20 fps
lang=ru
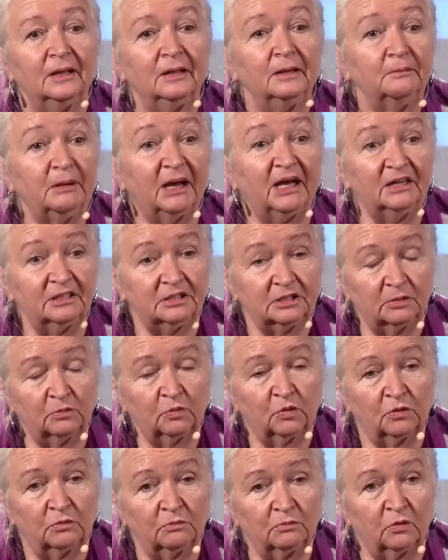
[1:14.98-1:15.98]

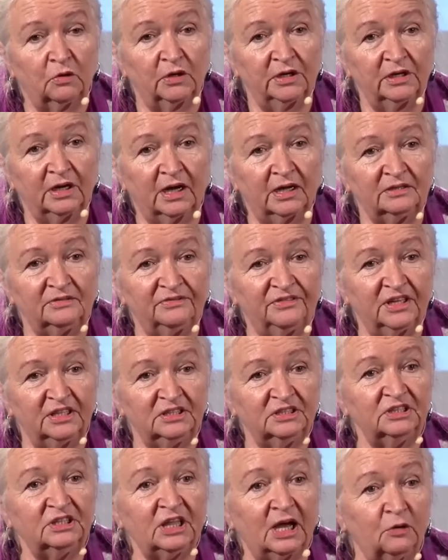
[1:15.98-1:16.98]
Поэтому мой
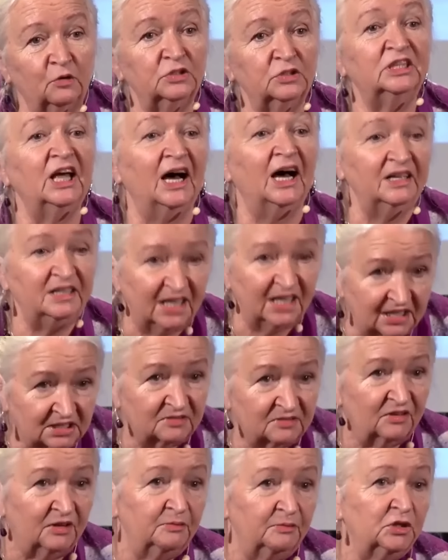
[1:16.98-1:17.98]
ответ такой. Да,
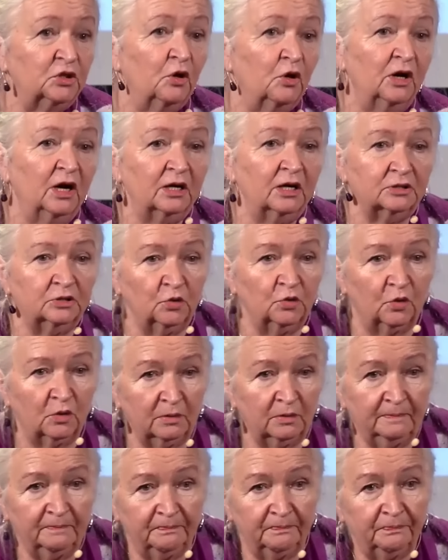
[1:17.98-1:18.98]
есть временное
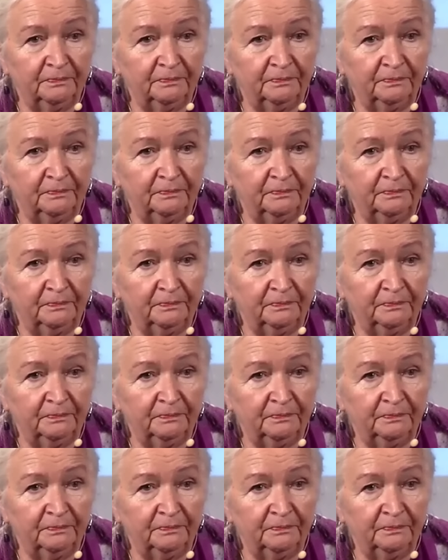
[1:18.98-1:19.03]
окно.